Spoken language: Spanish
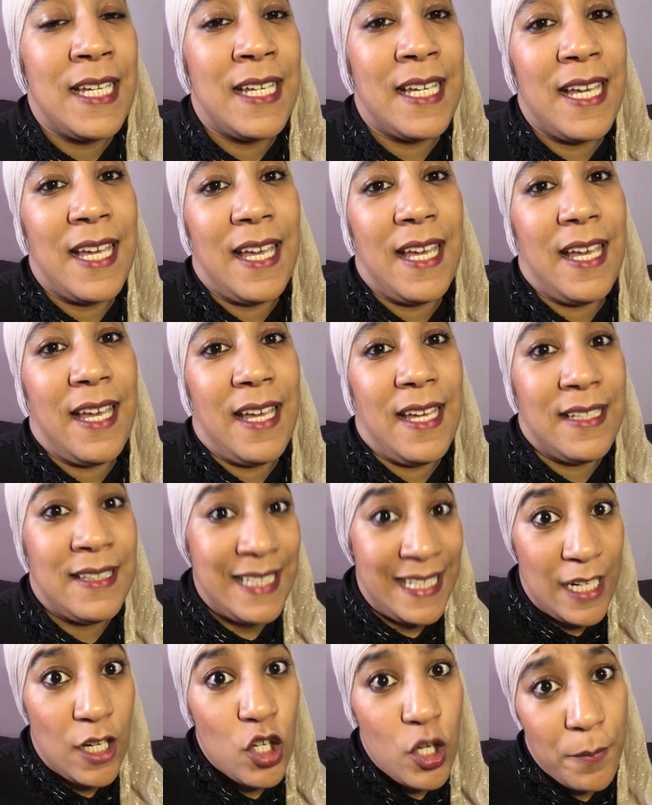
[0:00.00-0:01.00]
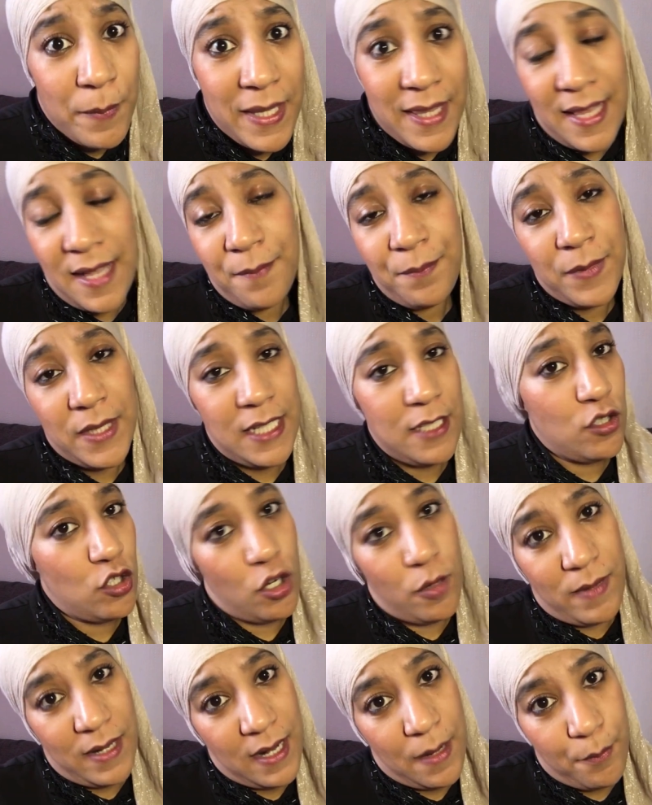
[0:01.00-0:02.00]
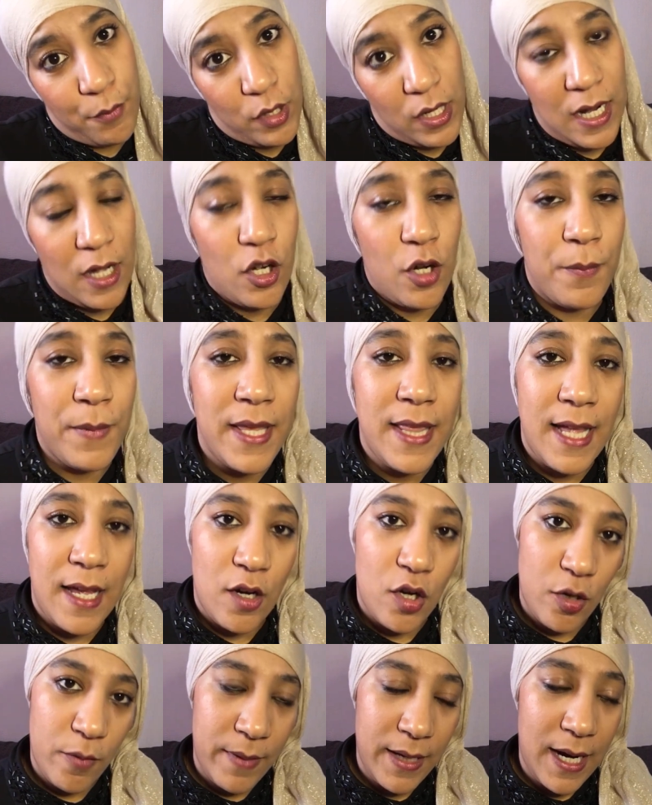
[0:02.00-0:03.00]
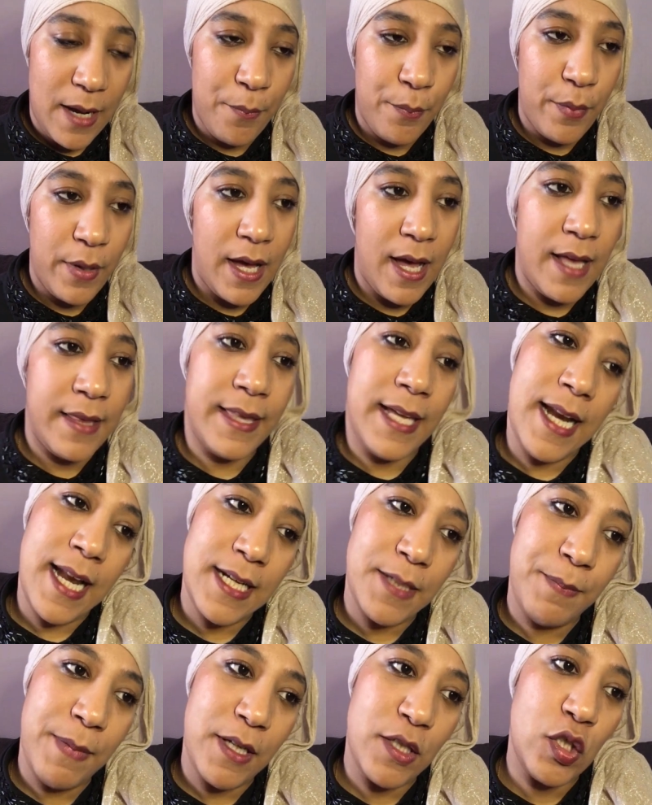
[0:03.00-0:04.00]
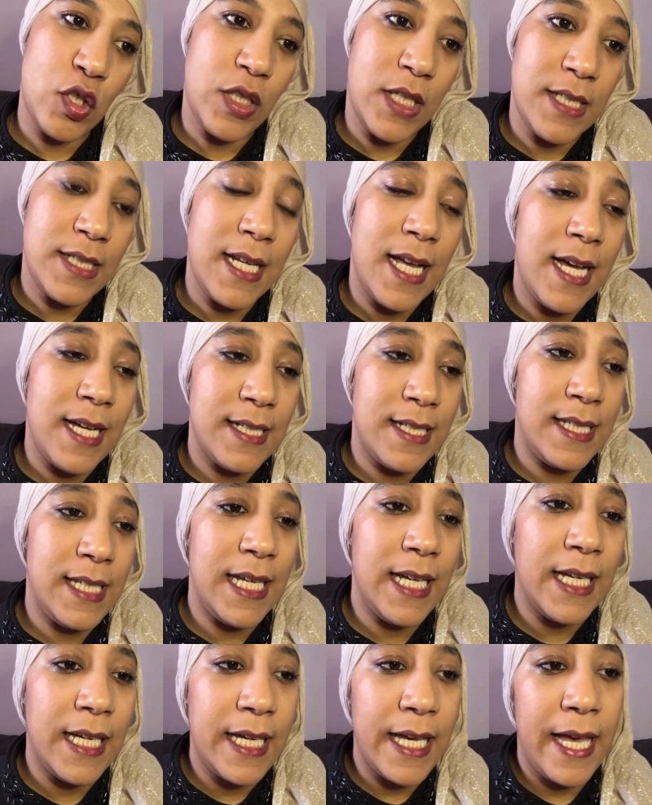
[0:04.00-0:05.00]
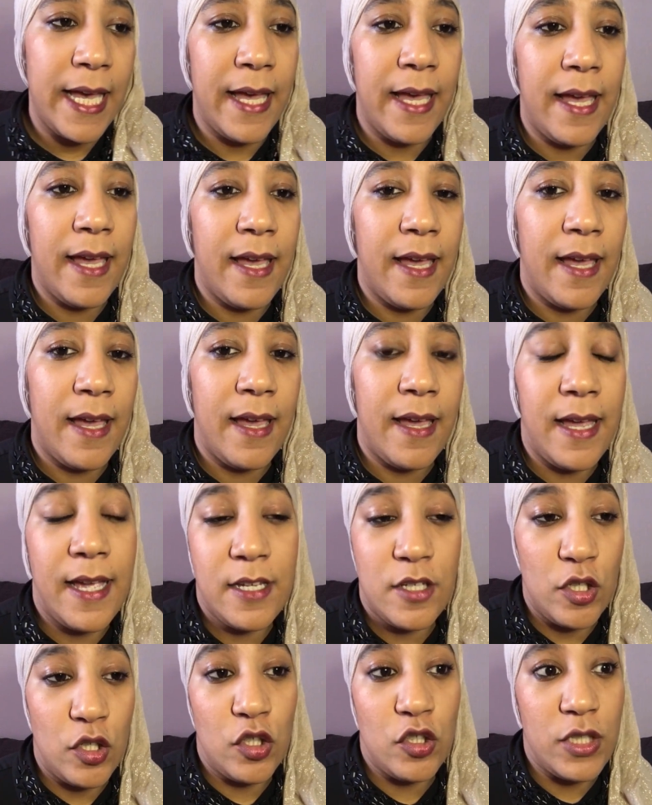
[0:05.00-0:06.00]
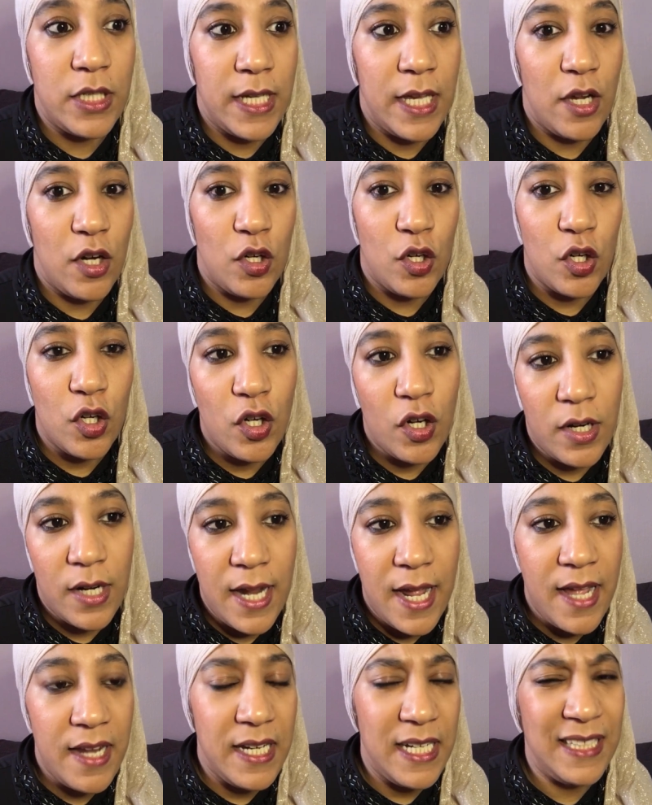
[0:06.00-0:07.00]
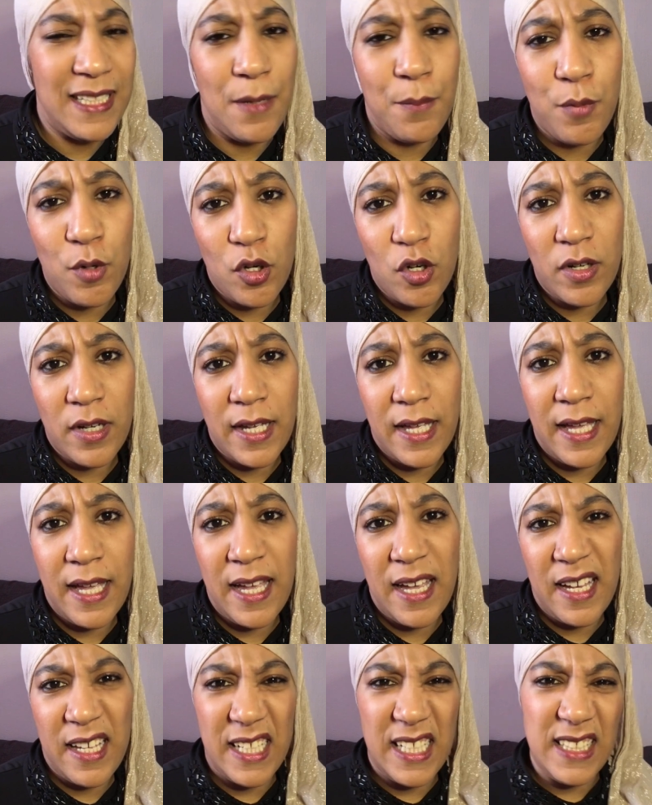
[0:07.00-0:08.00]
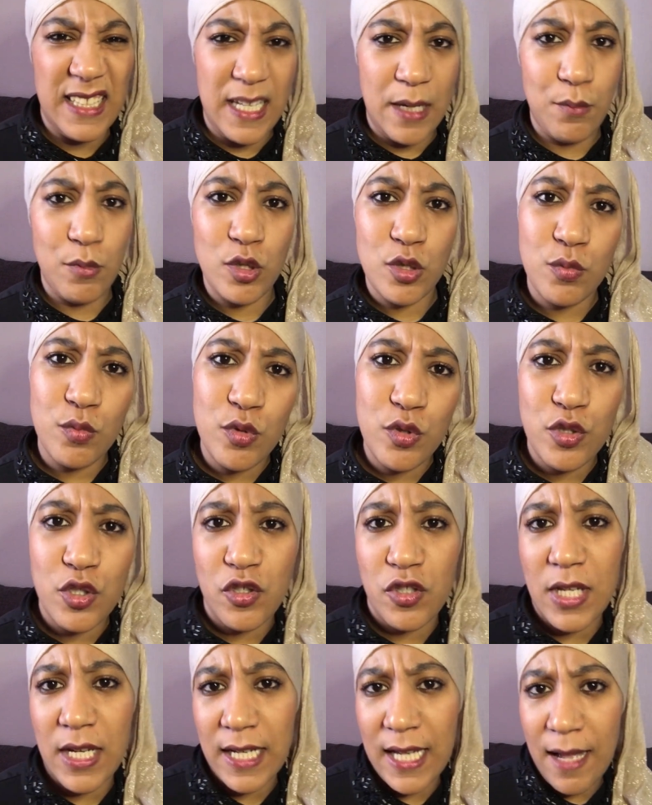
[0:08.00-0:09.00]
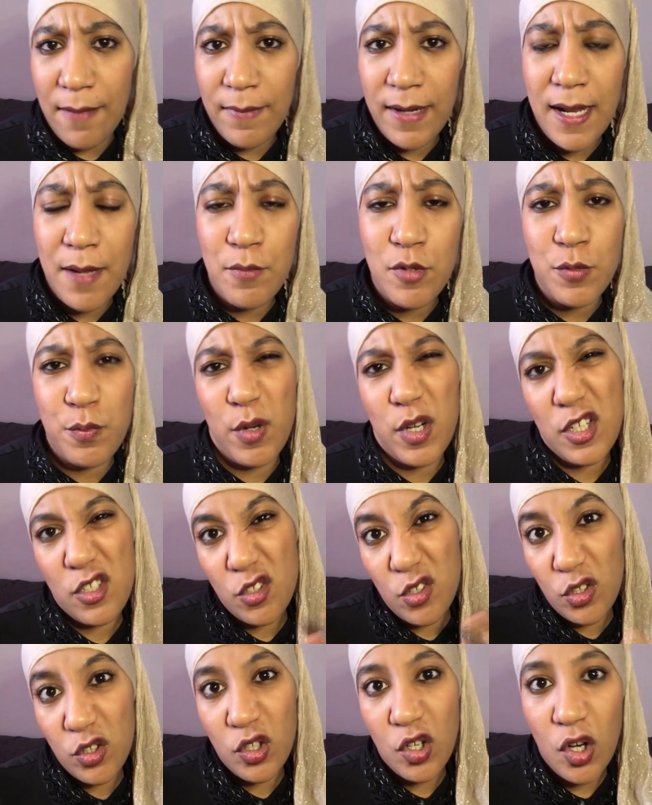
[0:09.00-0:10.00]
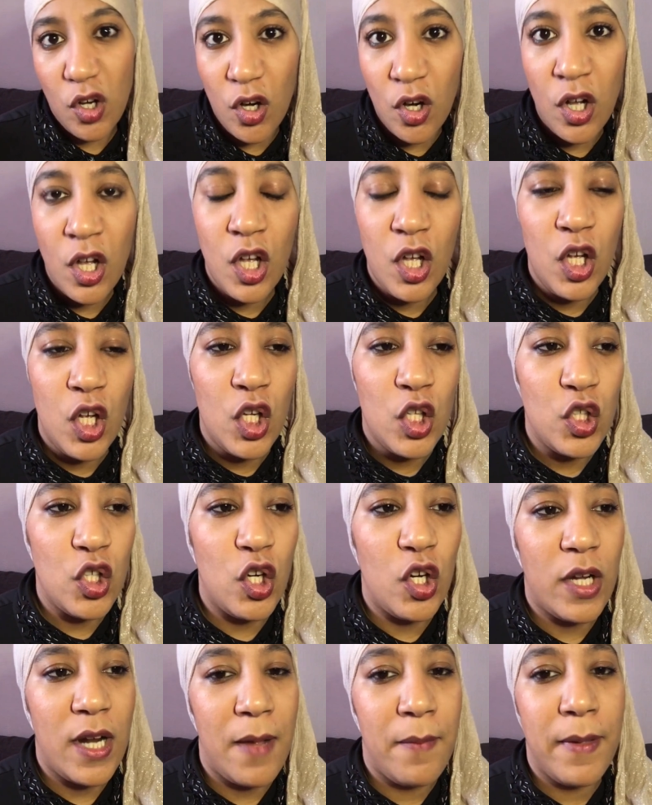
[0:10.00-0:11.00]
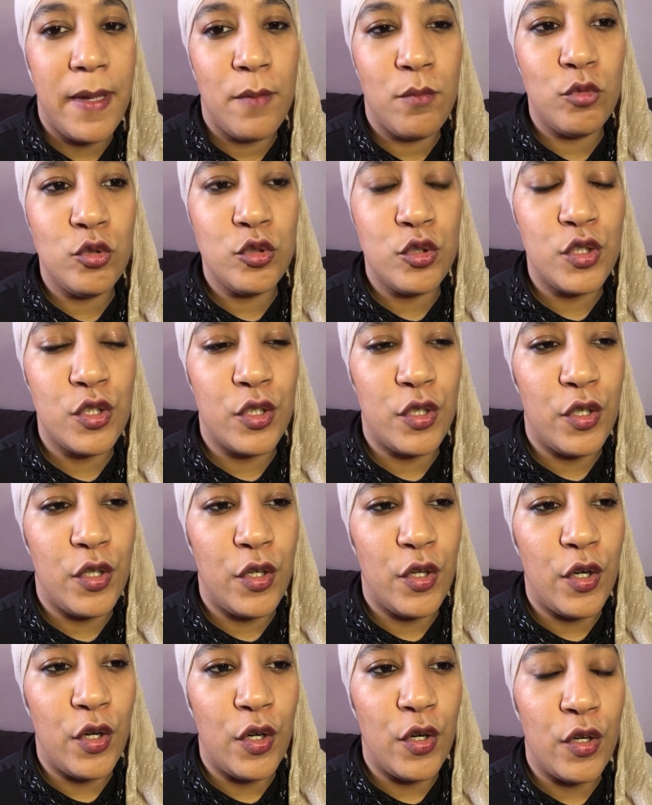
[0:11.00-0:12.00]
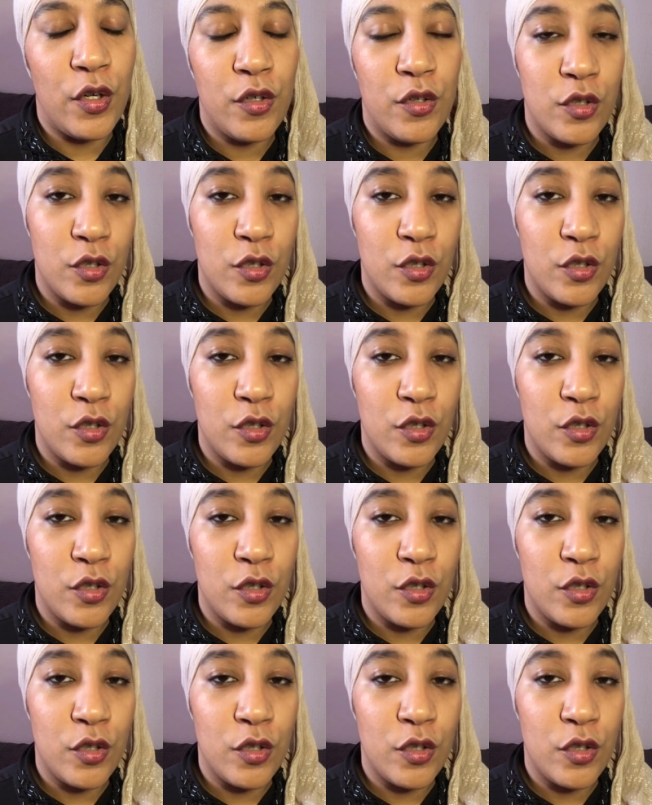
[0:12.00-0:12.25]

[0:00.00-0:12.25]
que tienen comida y solo van a por la comida, no van hacia las personas. Así que eso, nos dijeron no correr y tampoco que gritemos mucho, o sea, que hablemos, por eso no, grabé mucho